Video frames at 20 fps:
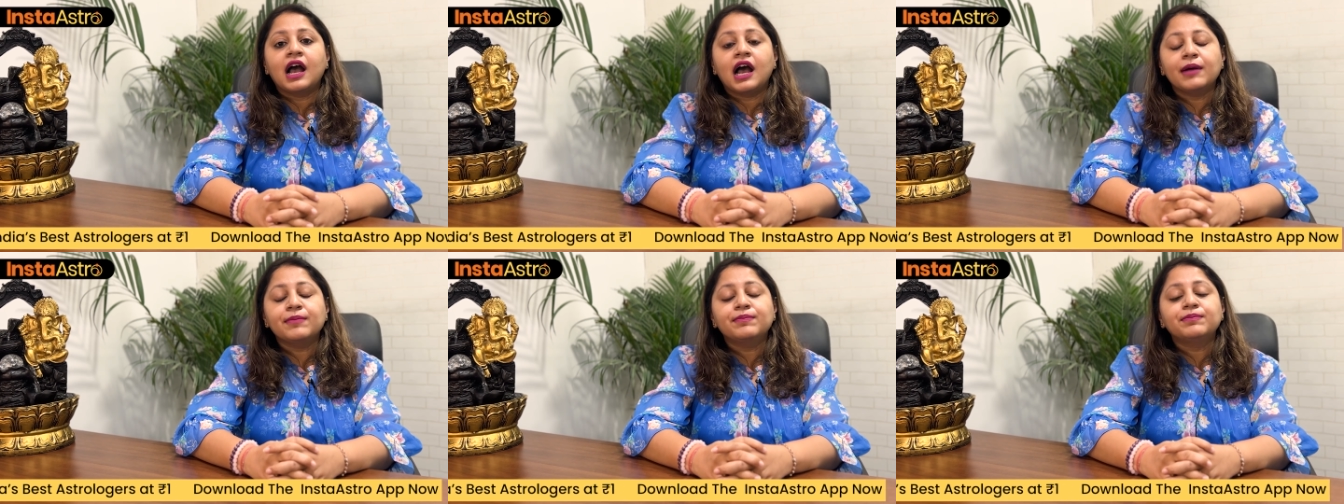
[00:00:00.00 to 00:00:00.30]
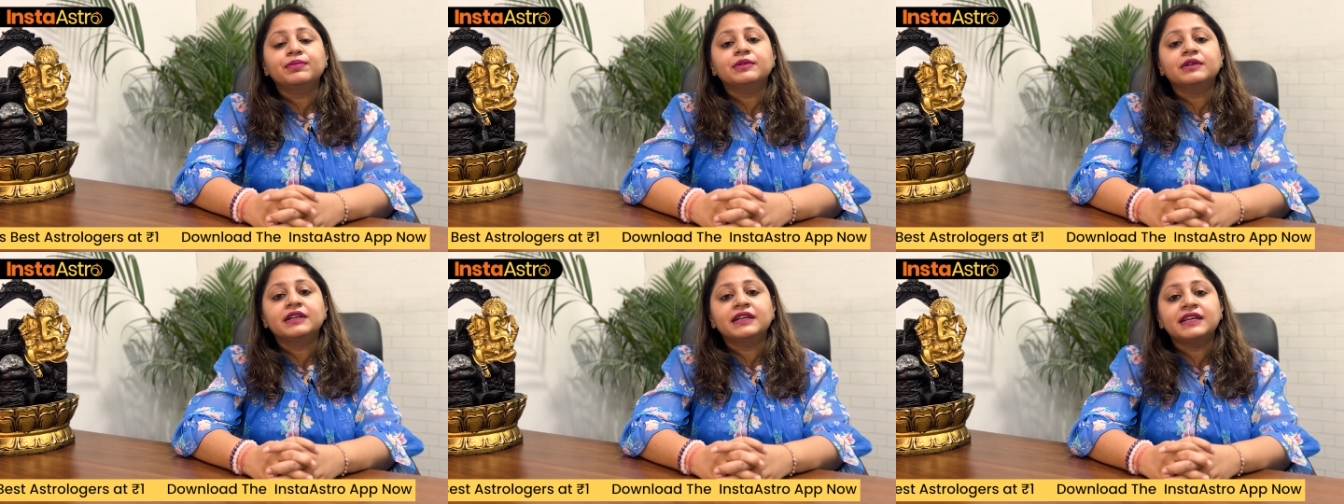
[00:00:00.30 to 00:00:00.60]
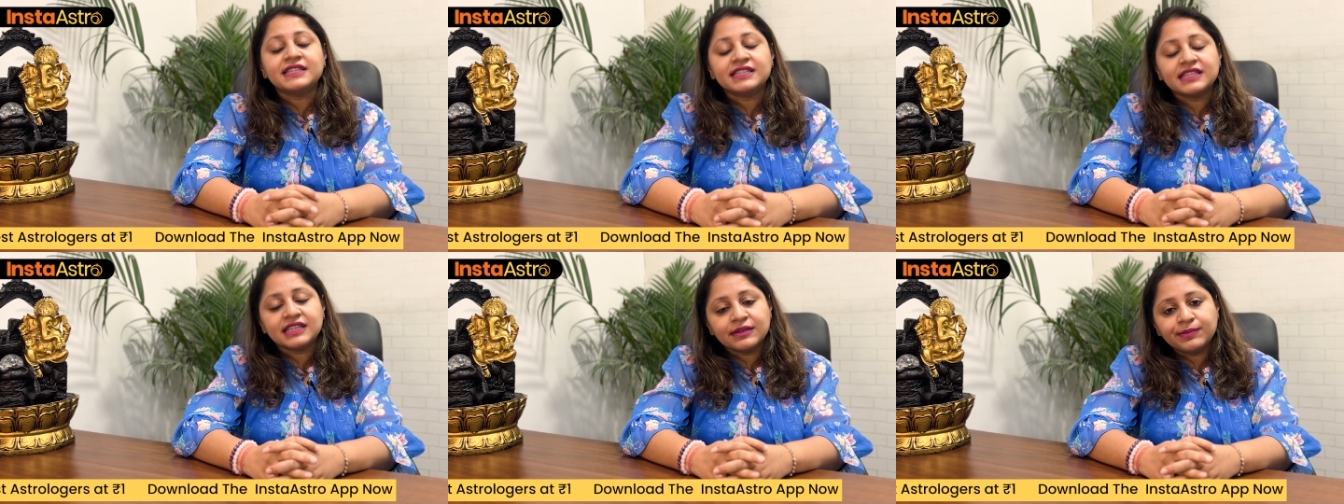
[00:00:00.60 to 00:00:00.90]
आप
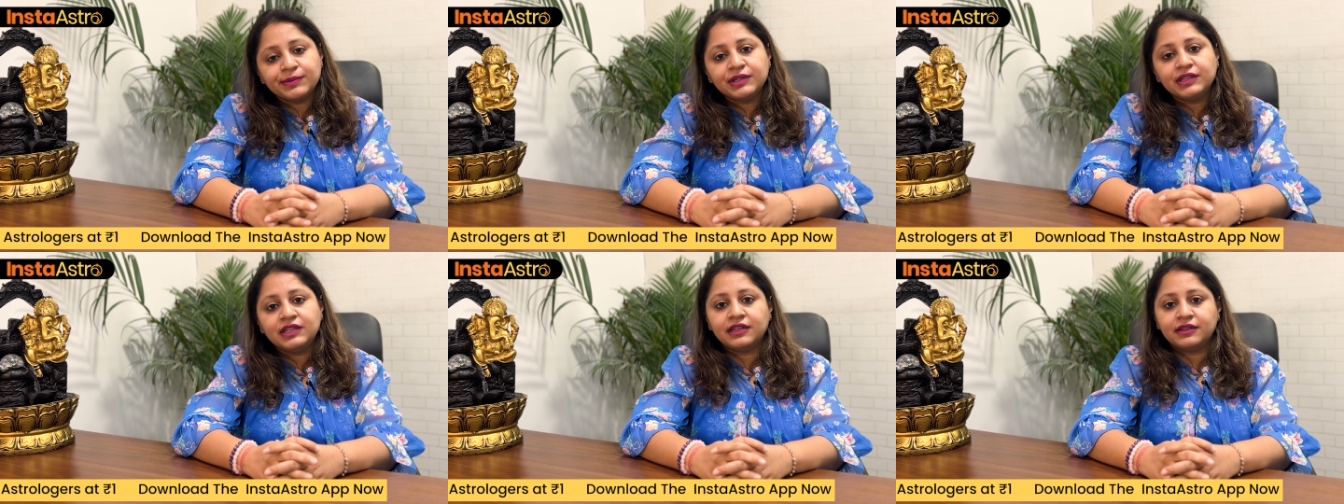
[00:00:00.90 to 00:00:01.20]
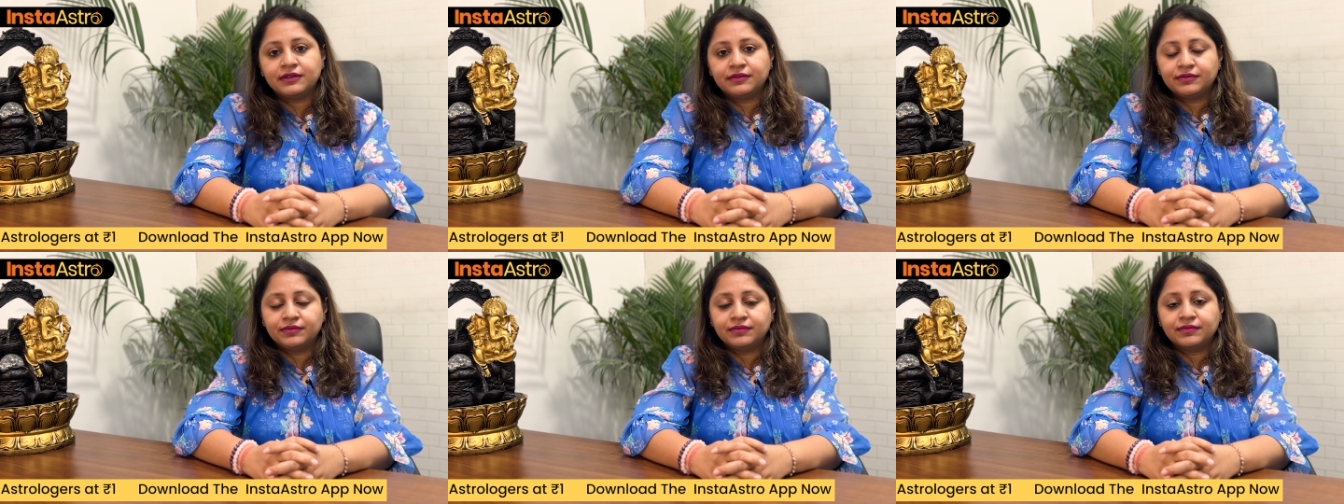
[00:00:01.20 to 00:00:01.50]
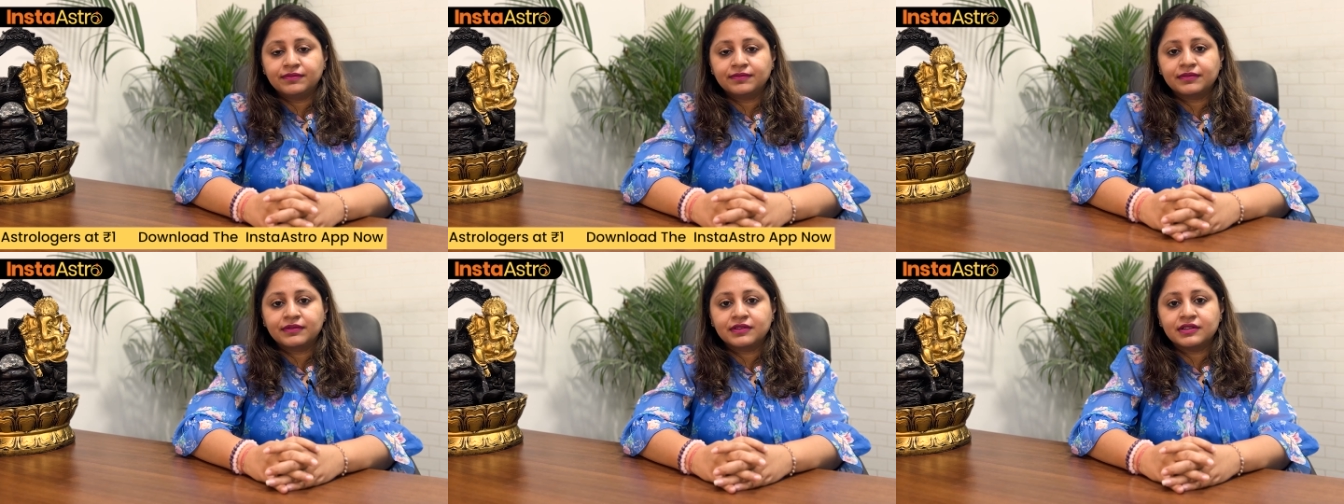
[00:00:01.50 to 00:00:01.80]
किसी भी
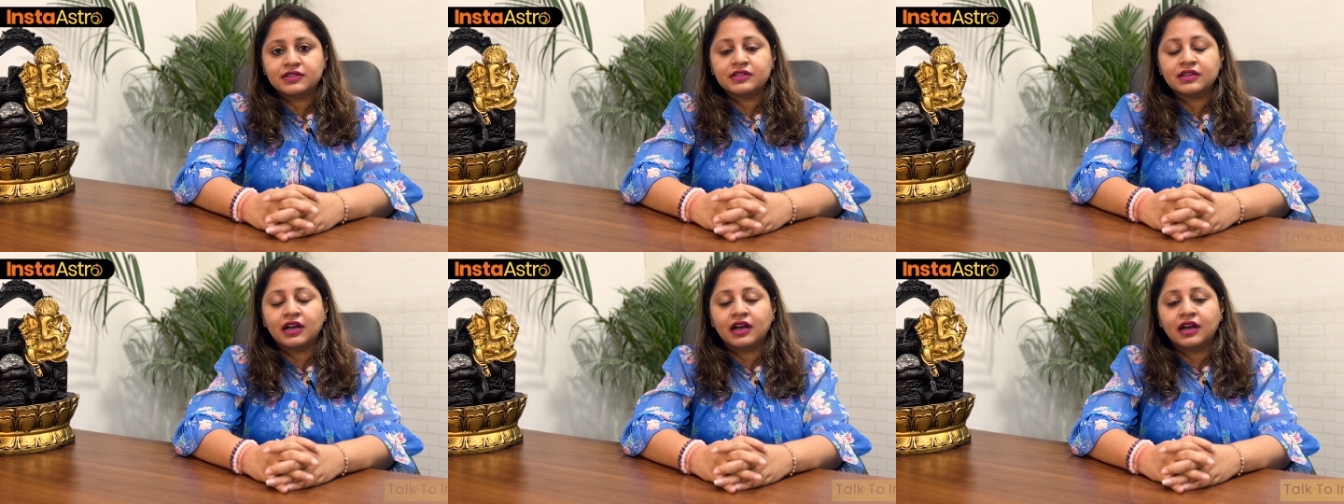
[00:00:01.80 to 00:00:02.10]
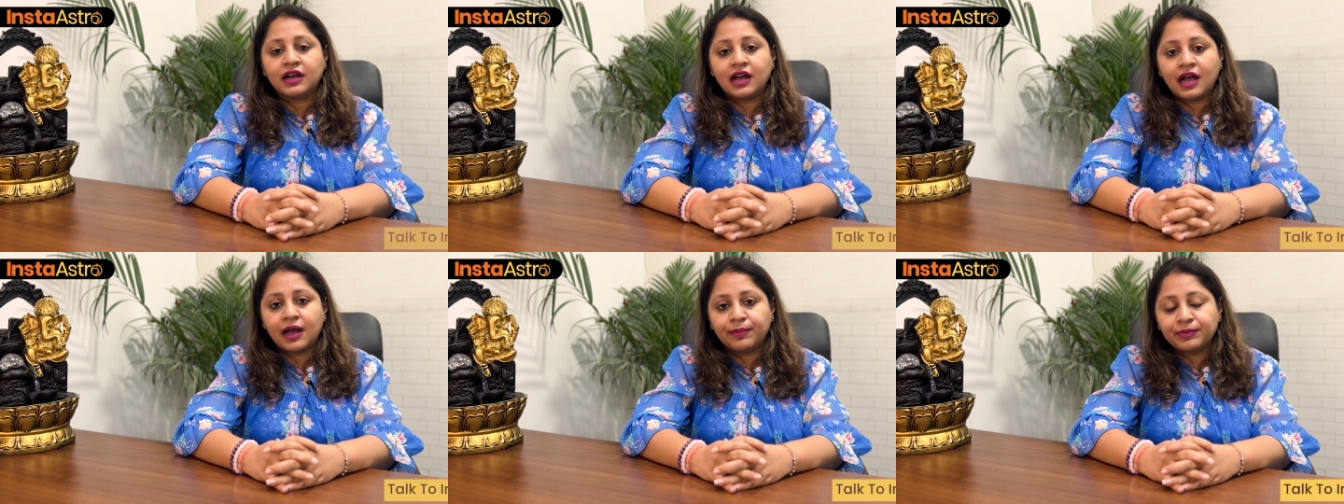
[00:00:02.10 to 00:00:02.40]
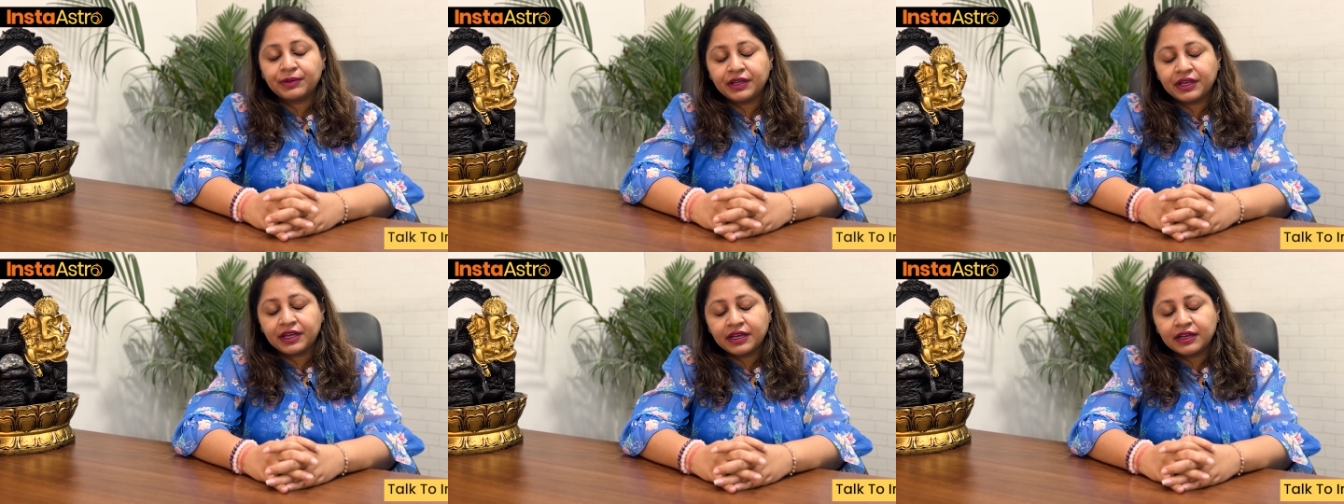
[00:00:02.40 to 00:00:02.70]
दिन
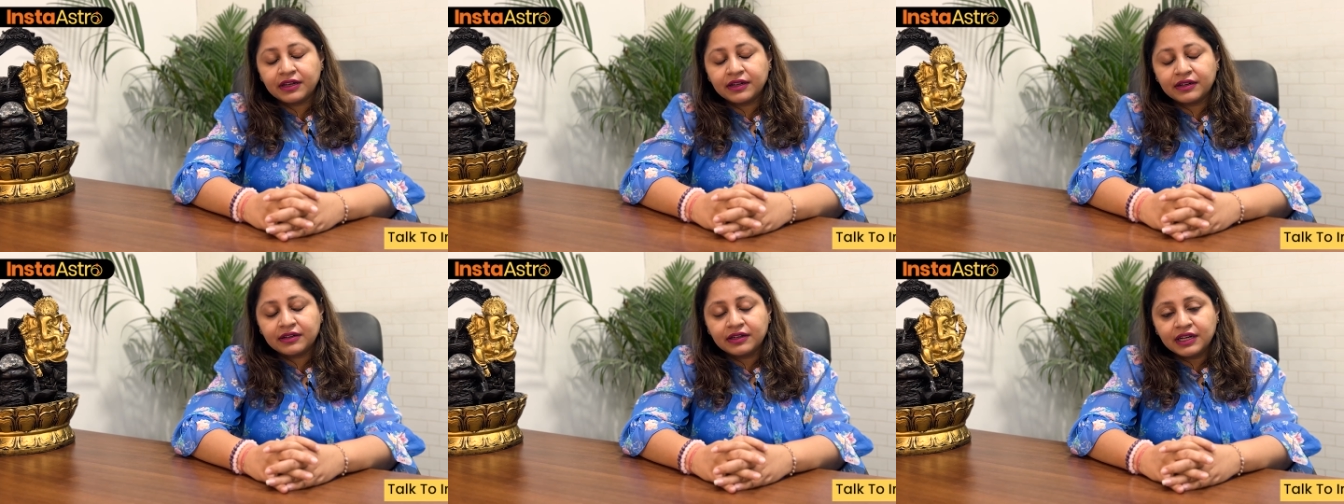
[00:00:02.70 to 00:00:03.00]
आपके